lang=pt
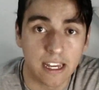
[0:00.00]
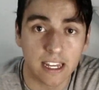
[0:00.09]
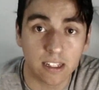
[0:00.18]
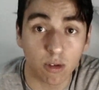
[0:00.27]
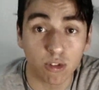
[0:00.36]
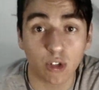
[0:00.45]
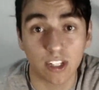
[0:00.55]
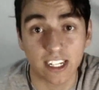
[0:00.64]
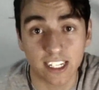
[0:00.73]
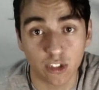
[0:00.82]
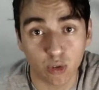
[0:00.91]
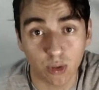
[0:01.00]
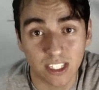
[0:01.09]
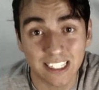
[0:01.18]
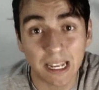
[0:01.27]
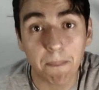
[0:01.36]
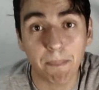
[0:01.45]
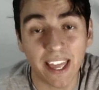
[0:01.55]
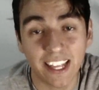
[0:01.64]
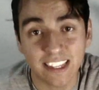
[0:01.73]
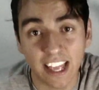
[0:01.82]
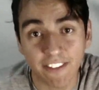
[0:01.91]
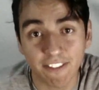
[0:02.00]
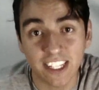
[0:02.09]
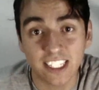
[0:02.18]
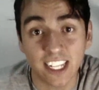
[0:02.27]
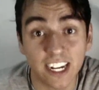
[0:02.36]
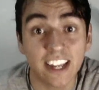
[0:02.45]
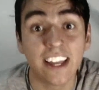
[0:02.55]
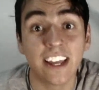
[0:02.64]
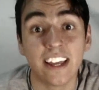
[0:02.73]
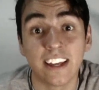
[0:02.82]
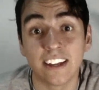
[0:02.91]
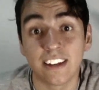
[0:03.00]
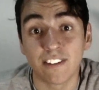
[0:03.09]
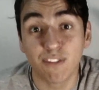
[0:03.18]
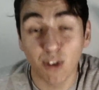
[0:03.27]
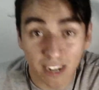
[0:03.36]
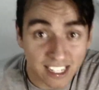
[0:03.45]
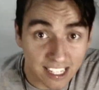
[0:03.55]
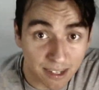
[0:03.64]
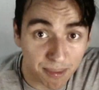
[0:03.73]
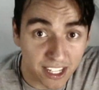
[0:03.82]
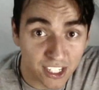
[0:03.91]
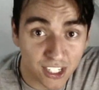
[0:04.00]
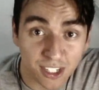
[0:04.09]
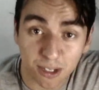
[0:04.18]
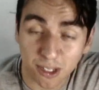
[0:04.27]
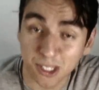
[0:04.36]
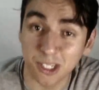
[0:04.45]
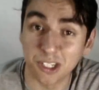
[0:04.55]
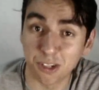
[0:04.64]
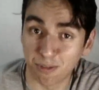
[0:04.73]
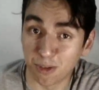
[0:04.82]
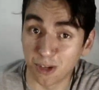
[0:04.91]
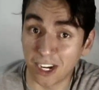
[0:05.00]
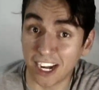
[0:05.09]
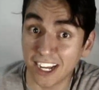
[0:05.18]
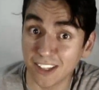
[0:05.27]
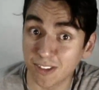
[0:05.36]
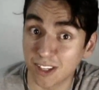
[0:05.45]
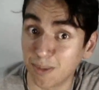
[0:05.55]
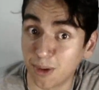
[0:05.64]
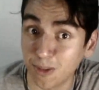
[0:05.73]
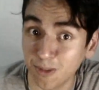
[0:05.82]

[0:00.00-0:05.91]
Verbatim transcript: Então, seus agressores também devem ser violentamente, em sentido figurado, tá bom?